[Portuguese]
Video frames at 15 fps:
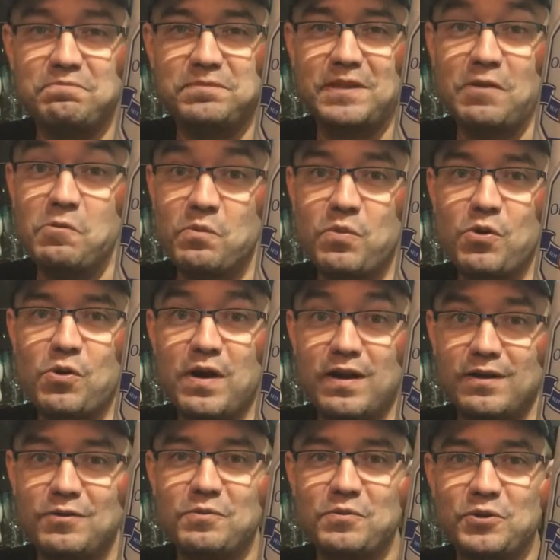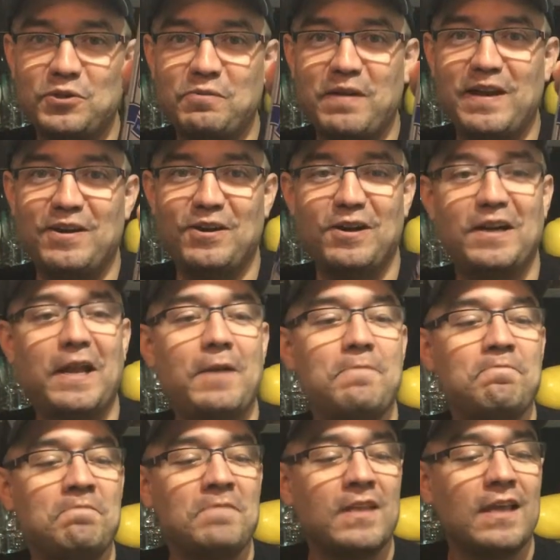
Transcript: tão boa ou muito melhor, né?